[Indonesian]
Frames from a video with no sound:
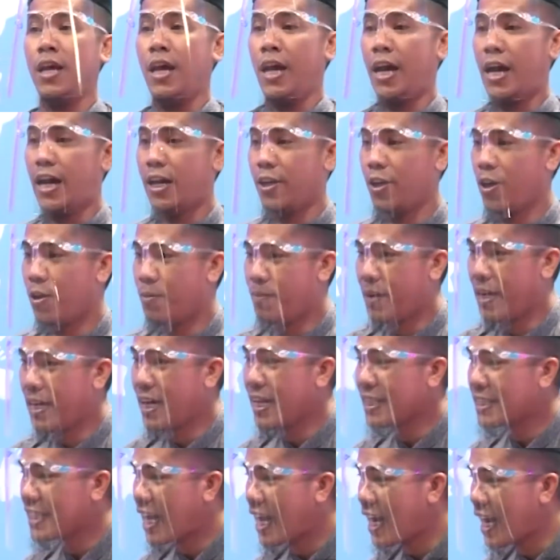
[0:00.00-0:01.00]
Ayo
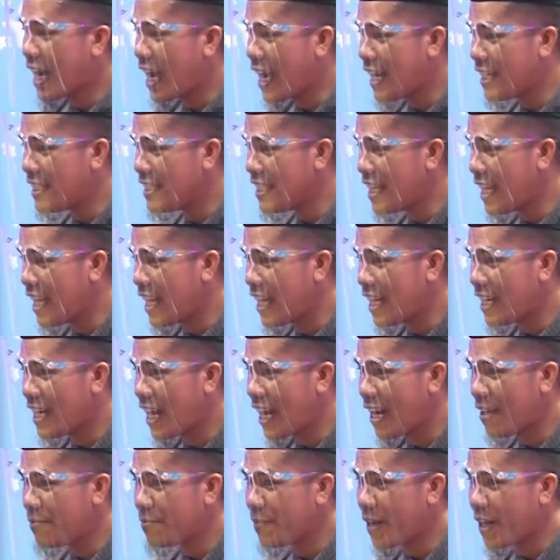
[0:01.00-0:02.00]
mana tangannya
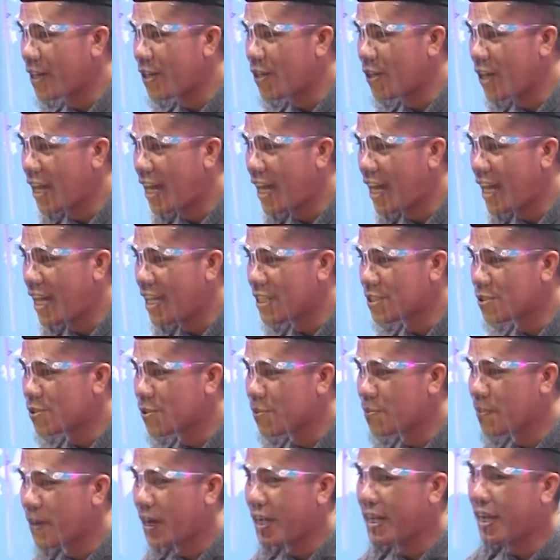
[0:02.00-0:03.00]
dalam berdoa
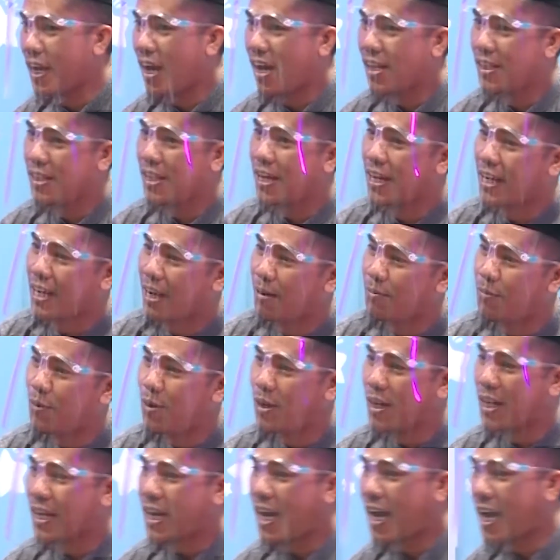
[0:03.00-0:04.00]
supaya Allah
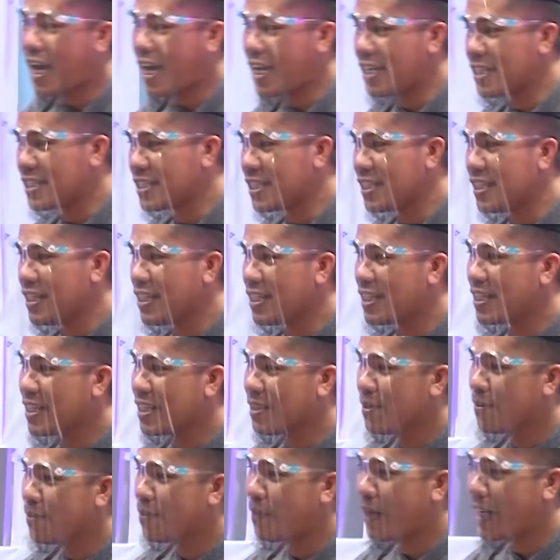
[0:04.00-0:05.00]
kabulkan.
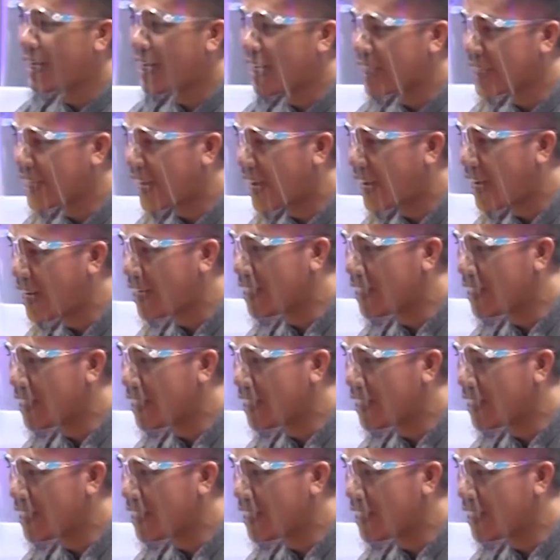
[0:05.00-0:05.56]
Mana tangan